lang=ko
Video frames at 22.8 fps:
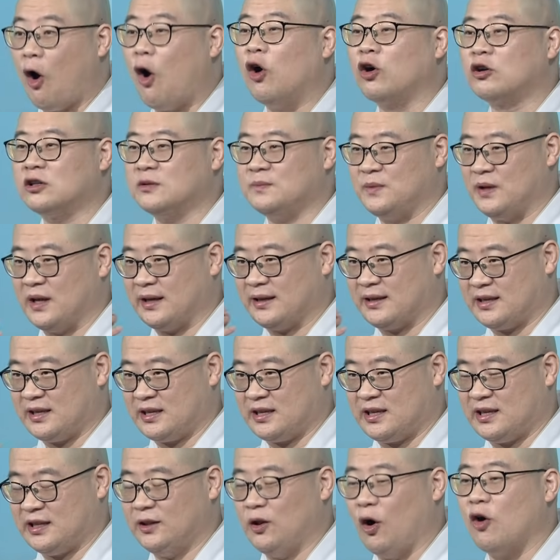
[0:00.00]
어금니
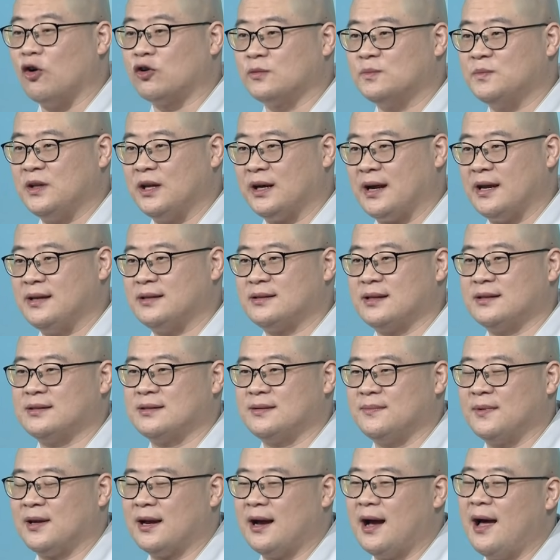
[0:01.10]
긴 어금니가 있지
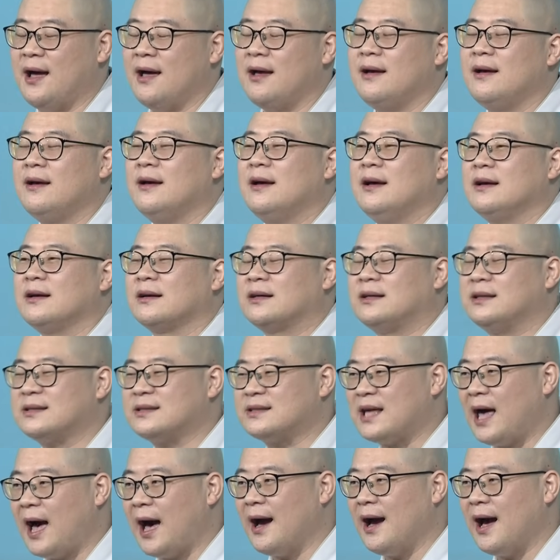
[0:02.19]
않습니까? 그
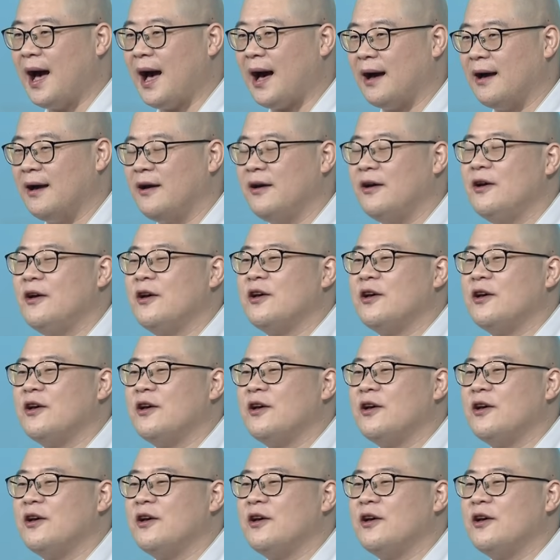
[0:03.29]
상아